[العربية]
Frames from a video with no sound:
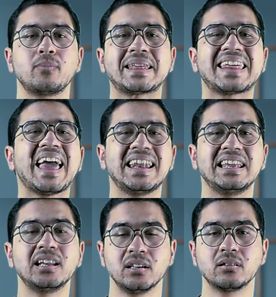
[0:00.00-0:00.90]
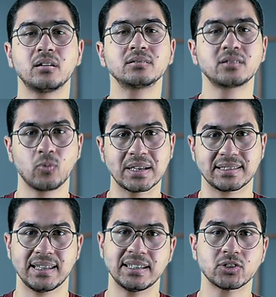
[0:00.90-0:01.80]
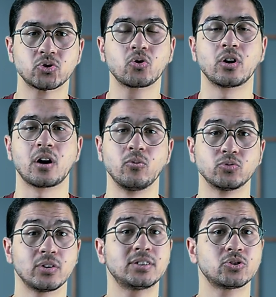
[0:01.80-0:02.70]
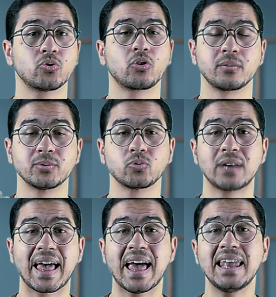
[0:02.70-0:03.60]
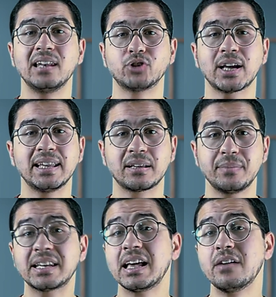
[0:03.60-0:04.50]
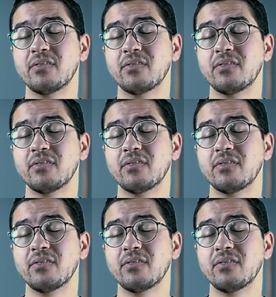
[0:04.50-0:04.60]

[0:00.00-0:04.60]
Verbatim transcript: مثالي لانقاص الوزن لان السكر او مستويات السكر بتكون اقل بشكل كبير